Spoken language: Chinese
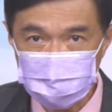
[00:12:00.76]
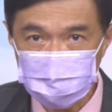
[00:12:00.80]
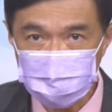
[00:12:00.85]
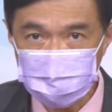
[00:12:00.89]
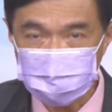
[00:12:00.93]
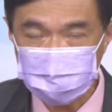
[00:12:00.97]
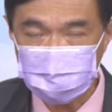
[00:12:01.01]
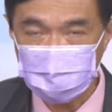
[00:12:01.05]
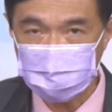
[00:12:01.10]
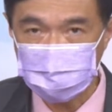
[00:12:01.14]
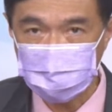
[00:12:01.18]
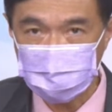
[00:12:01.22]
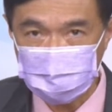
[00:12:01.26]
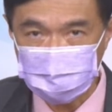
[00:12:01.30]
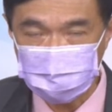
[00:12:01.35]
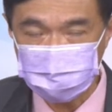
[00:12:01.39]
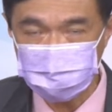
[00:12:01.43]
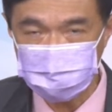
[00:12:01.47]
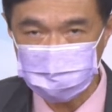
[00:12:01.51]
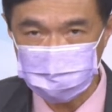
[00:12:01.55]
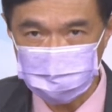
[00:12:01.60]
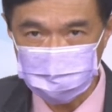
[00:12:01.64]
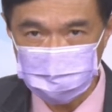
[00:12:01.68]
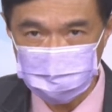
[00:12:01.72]
地产的一个
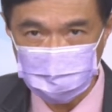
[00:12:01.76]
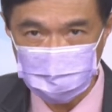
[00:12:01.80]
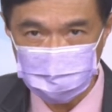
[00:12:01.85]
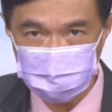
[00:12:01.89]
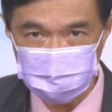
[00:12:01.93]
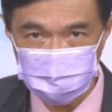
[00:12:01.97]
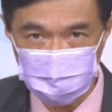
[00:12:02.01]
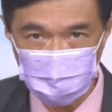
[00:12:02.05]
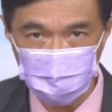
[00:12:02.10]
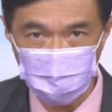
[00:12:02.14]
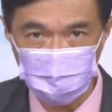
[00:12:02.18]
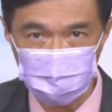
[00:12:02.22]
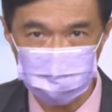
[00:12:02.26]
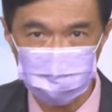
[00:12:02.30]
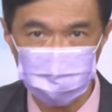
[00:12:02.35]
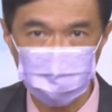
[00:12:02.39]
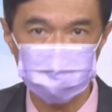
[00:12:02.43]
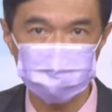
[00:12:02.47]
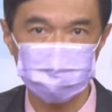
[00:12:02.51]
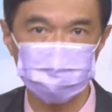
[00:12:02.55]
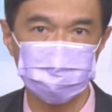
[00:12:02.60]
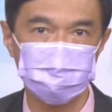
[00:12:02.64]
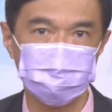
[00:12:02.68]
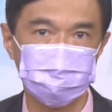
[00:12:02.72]
景气开始要往
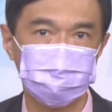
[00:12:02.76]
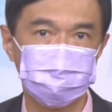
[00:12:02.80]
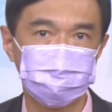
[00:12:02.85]
下走。